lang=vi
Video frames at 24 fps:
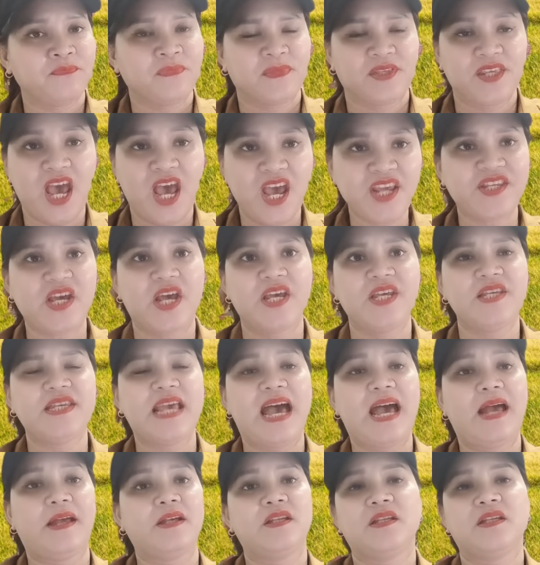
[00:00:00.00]
dễ trị
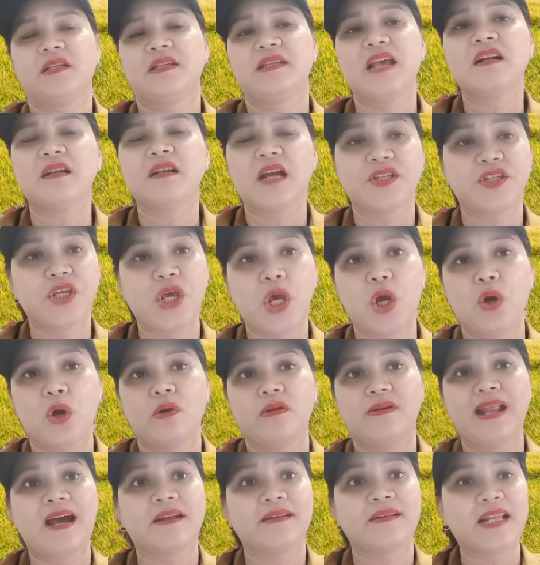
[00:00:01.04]
và rất là nhiều
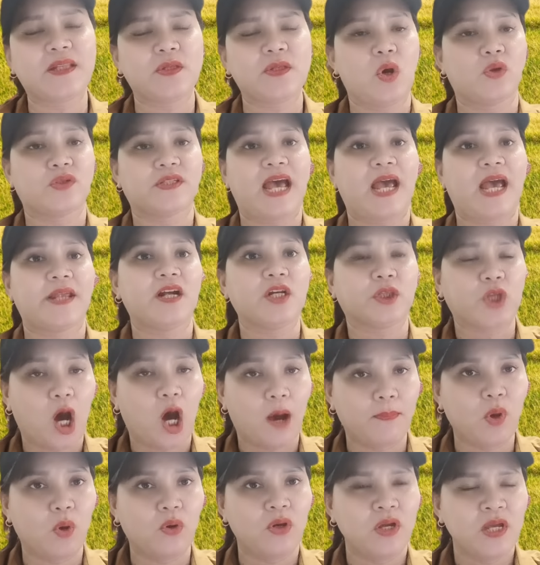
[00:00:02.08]
lăn nách đồ xài rất là
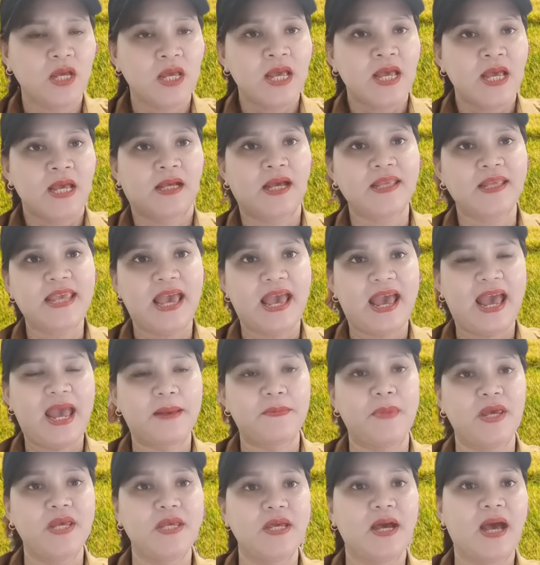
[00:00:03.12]
thơm luôn cả nhà ai
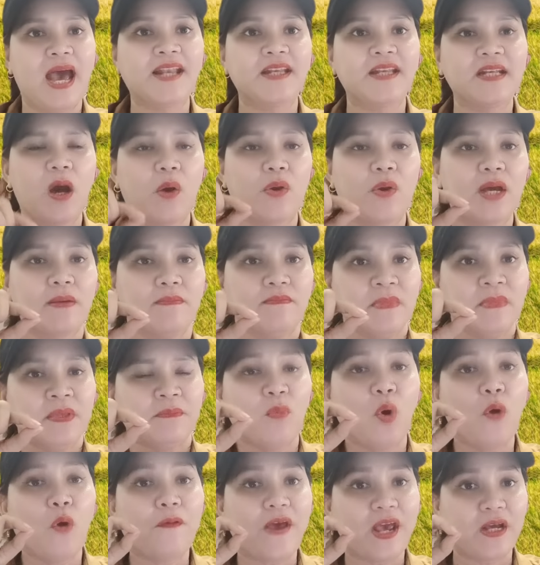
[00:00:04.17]
bị à, hách nôi á
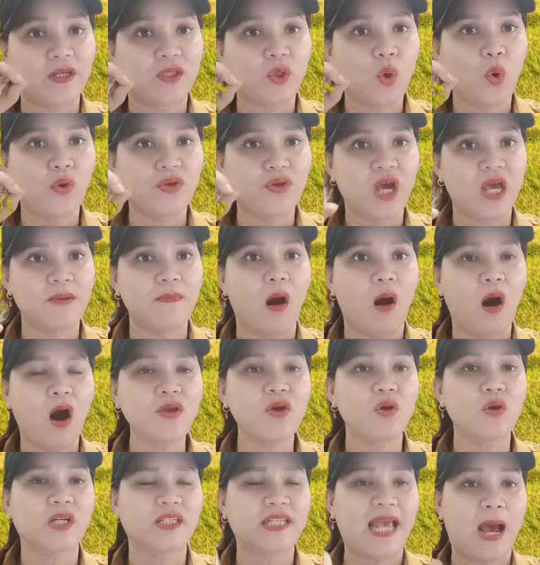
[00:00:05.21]
mua phèn chua về bỏ
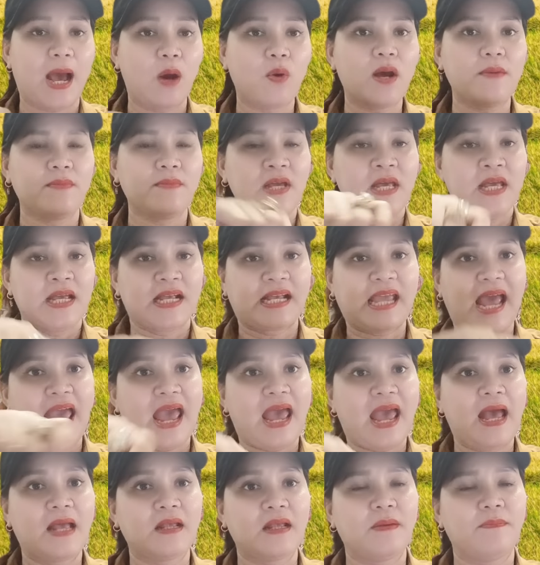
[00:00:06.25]
vô cái chảo á
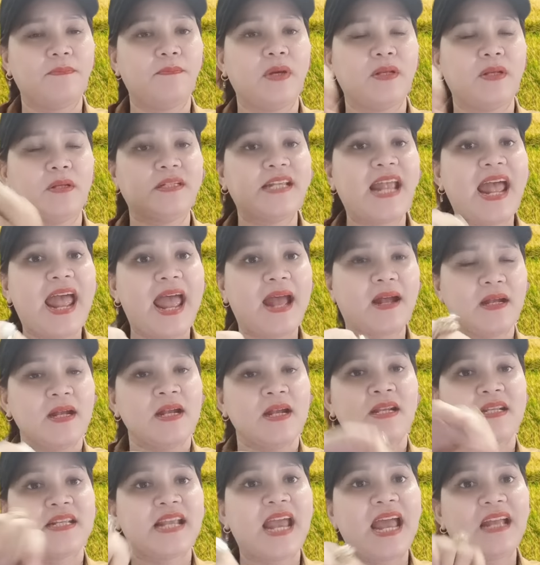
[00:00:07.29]
cà à, mình rang
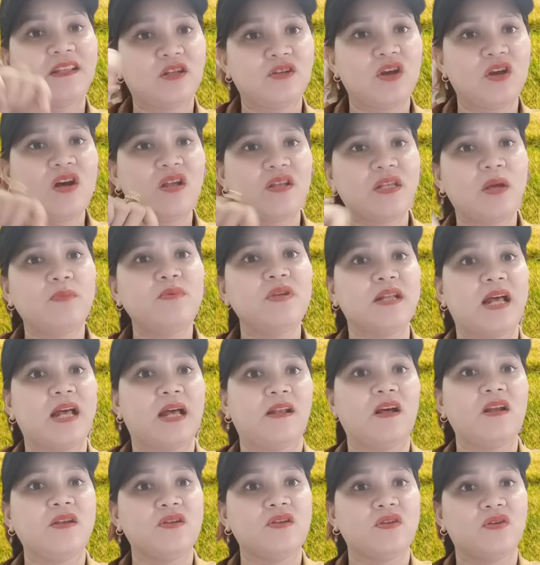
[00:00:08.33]
rang cho nó giống như là
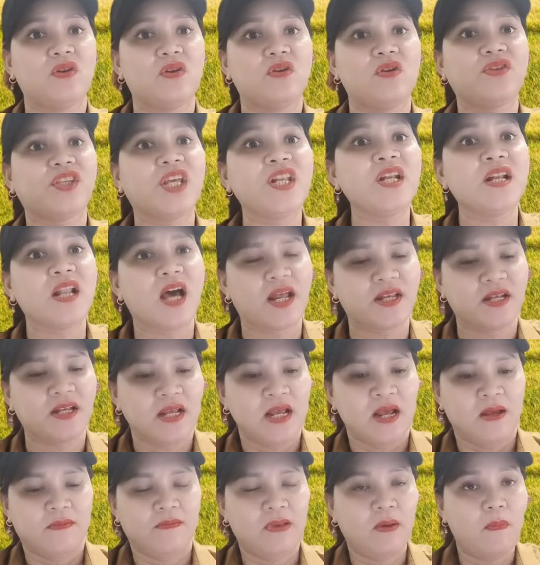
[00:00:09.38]
nó nó chín lên
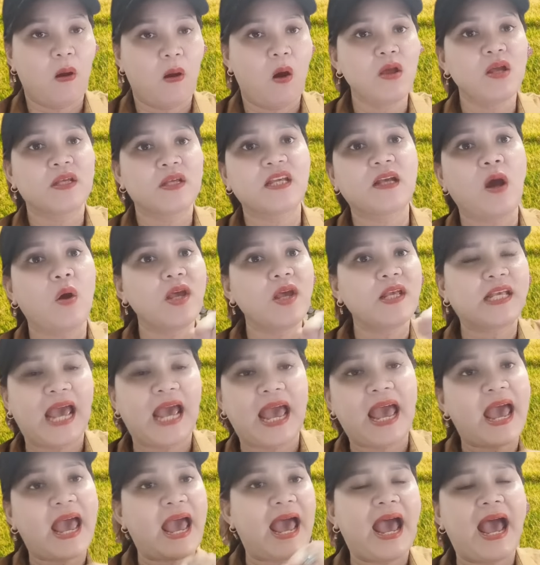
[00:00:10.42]
nó bỏ vô cái cối
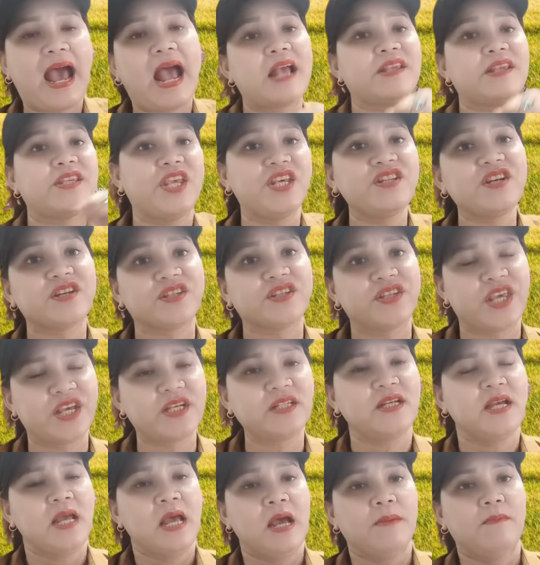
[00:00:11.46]
cà nhĩ thật nhuyễn
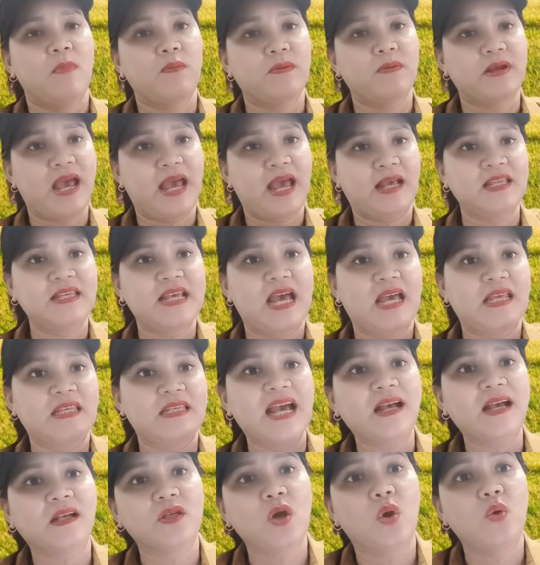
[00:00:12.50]
một ngày cả nhà
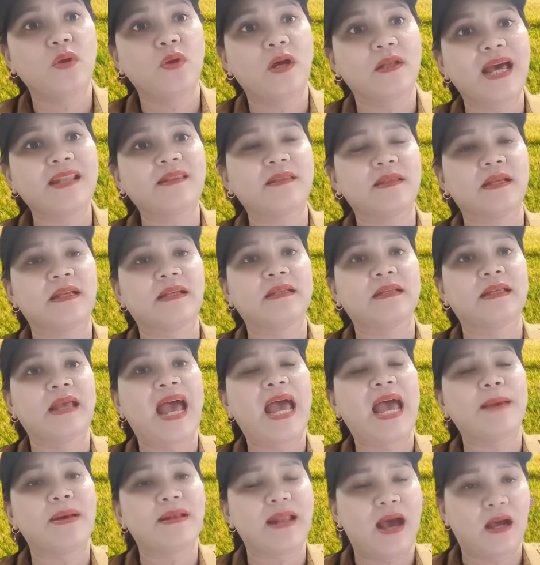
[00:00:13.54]
dắt vô nách chừng
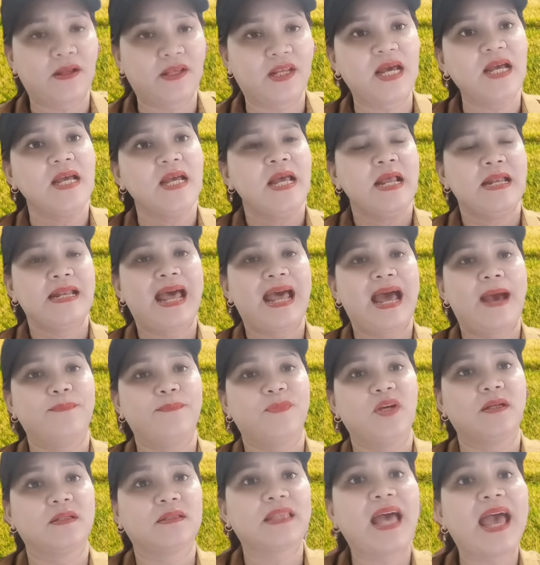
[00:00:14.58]
hai ba lần vậy đó làm
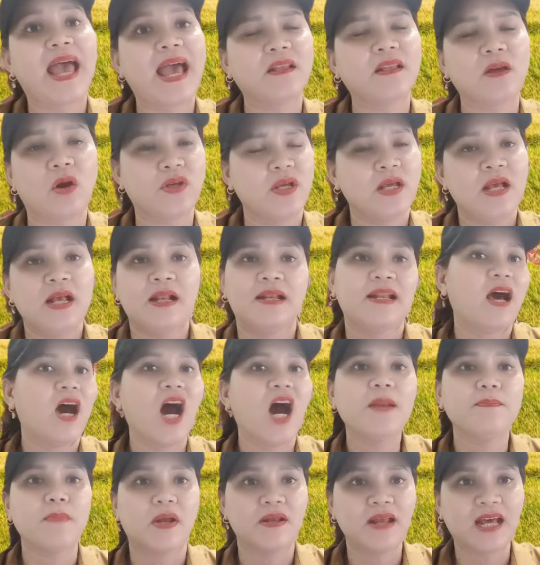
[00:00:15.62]
chừng tháng thôi là
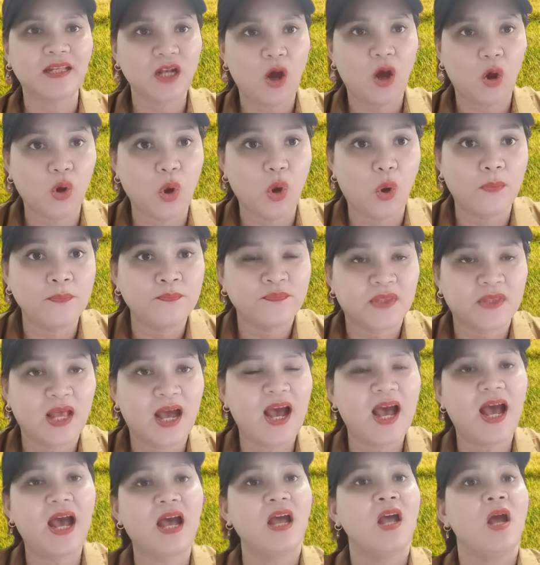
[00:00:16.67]
hết bệnh hách nôi luôn
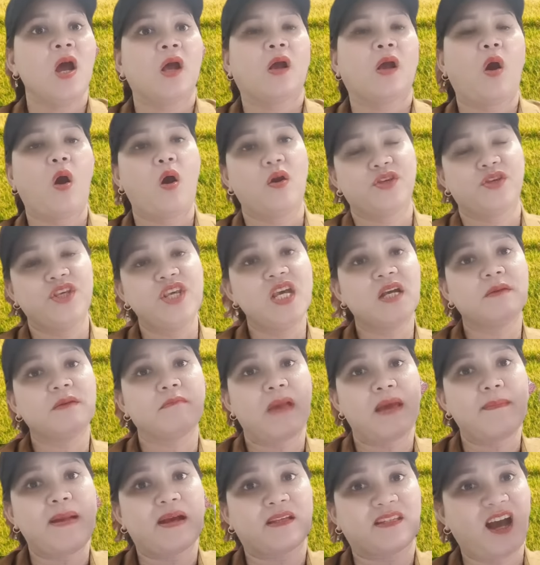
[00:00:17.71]
đó còn riêng
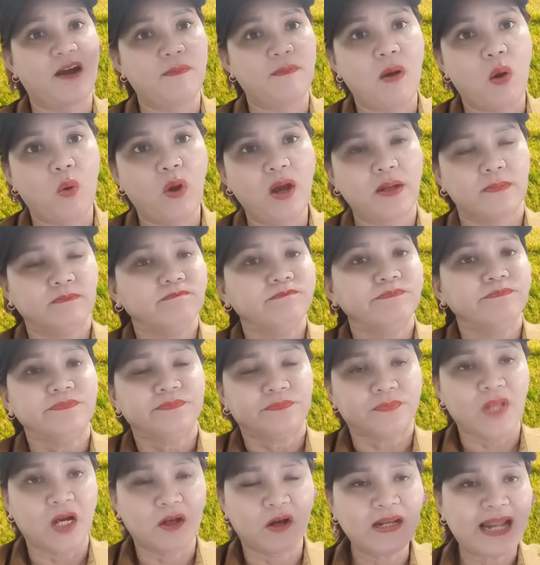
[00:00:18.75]
mẹ mặt trời mù á
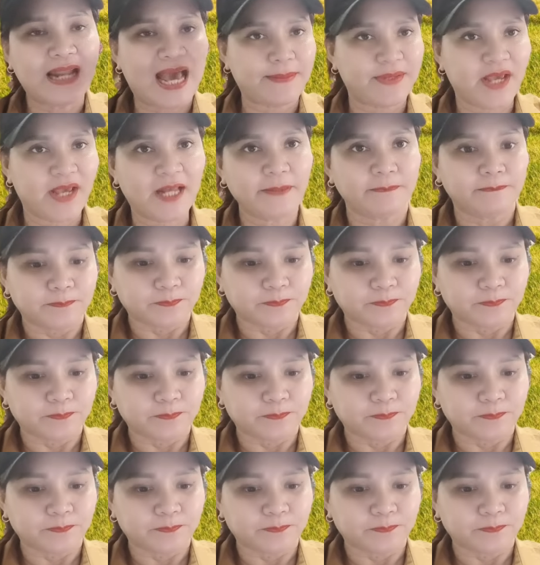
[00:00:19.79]
đừng có làm gì hết